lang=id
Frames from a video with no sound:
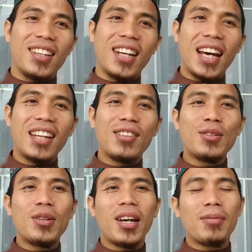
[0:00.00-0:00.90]
Dan
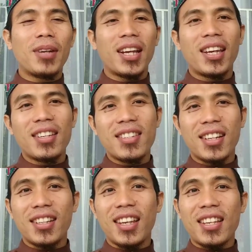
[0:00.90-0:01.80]
juga mereka
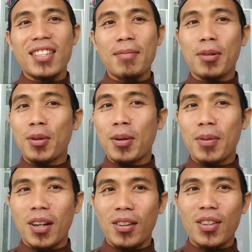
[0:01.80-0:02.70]
senantiasa berdoa
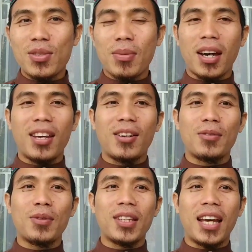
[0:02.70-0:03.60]
kepada Allah
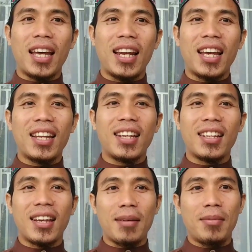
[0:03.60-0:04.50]
Subhanahu wa taala dan
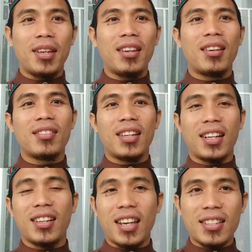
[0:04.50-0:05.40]
kami
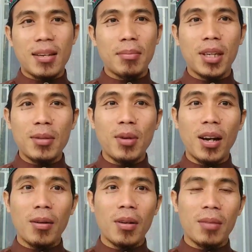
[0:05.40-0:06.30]
senantiasa menghimbau
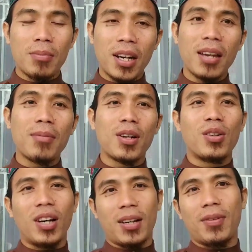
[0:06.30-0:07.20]
agar mereka
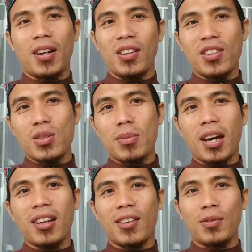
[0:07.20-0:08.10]
berdoa kepada Allah
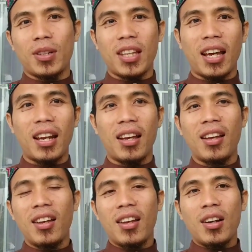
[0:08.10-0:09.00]
Subhanahu wa taala
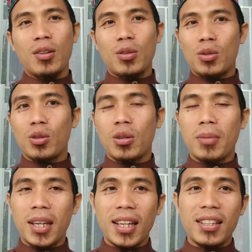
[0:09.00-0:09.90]
untuk
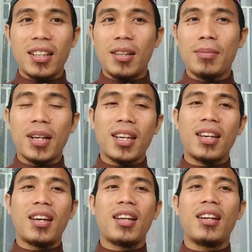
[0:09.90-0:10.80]
kebaikan diri
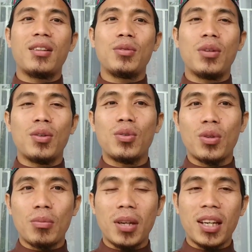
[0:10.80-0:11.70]
mereka dan juga untuk
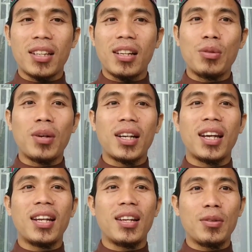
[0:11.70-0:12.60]
kebaikan
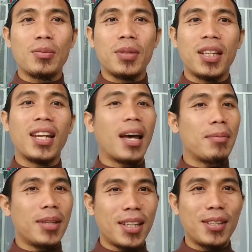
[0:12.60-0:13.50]
keluarga dan umi dan
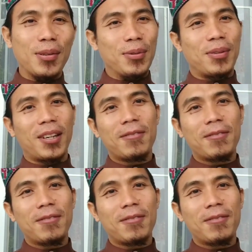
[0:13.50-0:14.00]
abinya di rumah.